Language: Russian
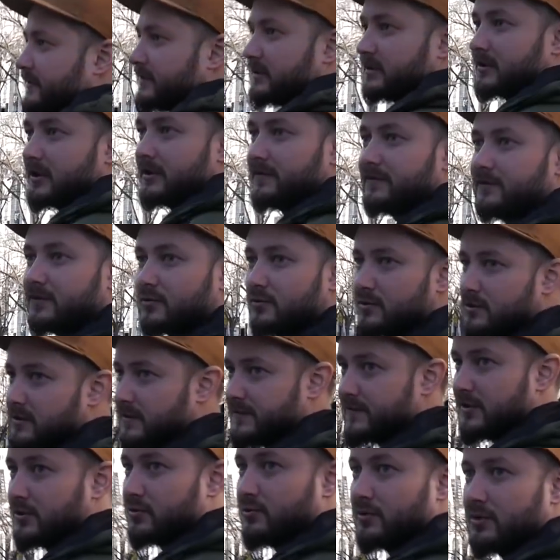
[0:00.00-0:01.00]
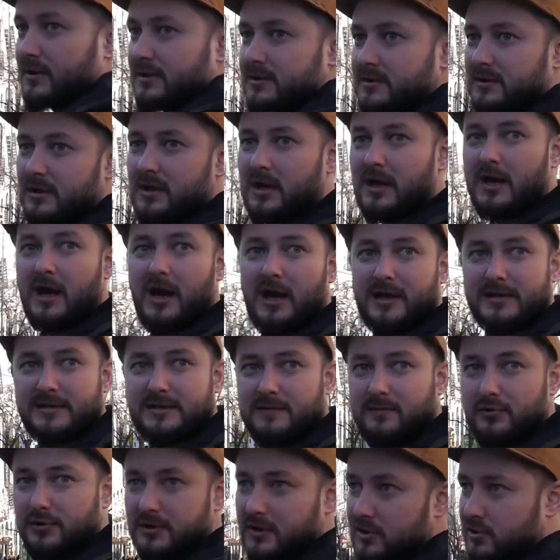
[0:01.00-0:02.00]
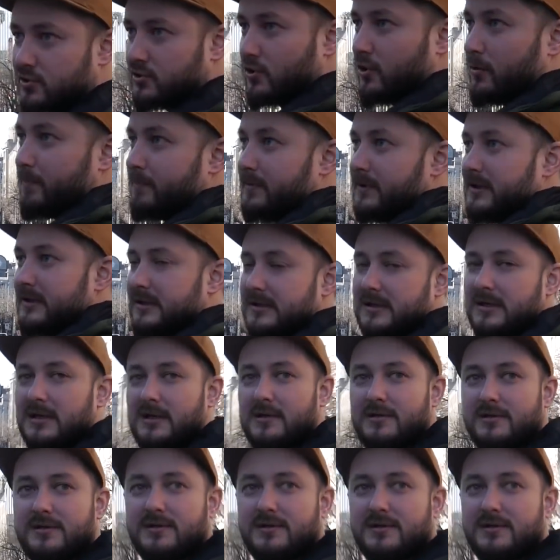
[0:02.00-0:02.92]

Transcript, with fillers: фотографируются, все туристы. А сегодня теплый день,